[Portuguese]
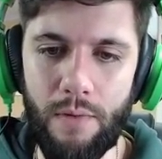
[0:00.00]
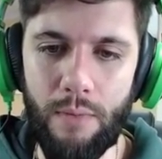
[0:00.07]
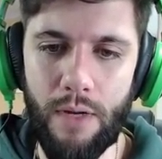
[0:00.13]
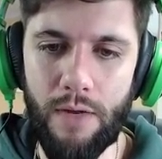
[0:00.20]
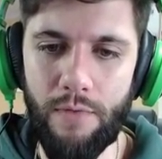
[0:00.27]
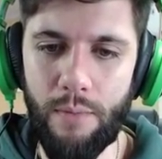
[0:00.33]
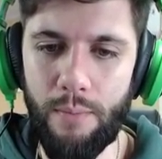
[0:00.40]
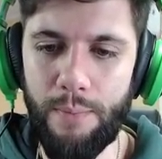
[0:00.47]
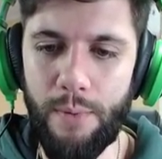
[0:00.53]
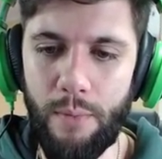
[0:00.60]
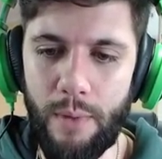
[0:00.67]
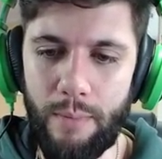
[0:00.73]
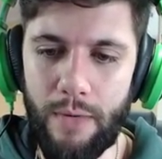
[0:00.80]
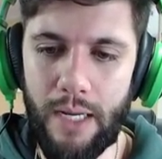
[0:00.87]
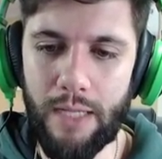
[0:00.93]
Vamos lá, vamos pelo
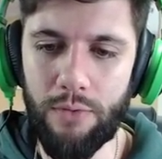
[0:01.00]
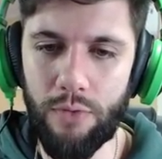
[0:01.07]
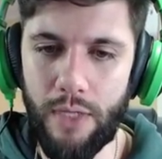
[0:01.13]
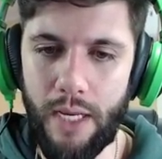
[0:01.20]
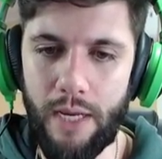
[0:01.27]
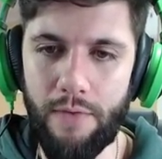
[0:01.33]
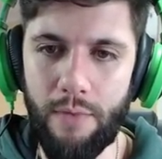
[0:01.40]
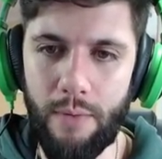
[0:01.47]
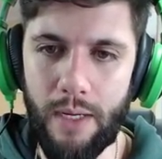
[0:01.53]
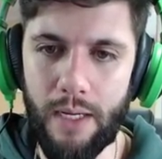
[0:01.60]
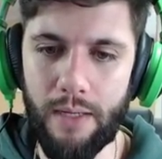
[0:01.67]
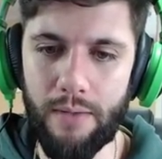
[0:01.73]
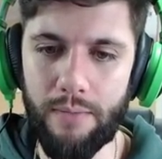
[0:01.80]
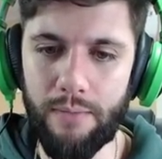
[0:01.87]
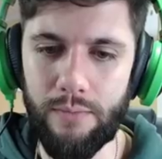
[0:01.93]
mesmo lado. Tô nem aí, vamos
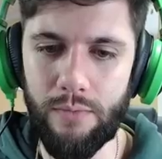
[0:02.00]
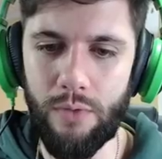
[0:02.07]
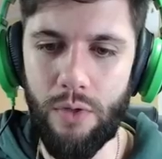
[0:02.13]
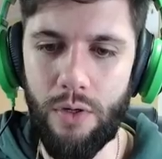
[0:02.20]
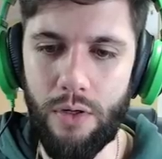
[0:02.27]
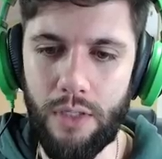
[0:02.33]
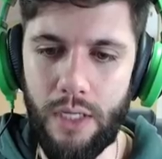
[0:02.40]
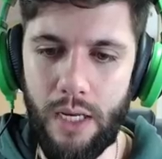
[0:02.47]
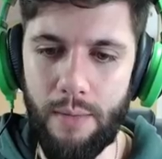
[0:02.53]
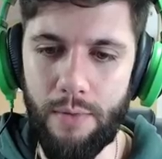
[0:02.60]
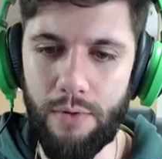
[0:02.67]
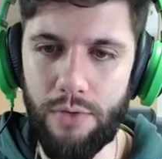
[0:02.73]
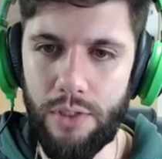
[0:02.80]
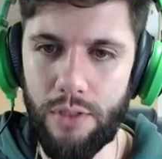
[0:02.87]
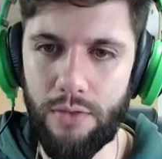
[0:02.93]
lá. Ok,
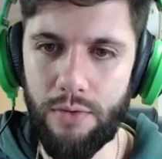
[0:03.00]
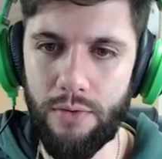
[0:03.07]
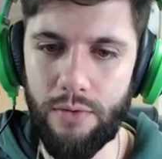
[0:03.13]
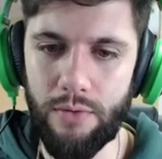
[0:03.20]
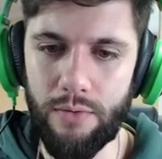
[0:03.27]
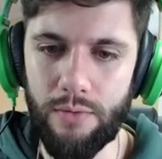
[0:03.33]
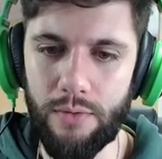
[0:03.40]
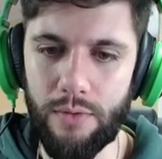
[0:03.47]
maldito.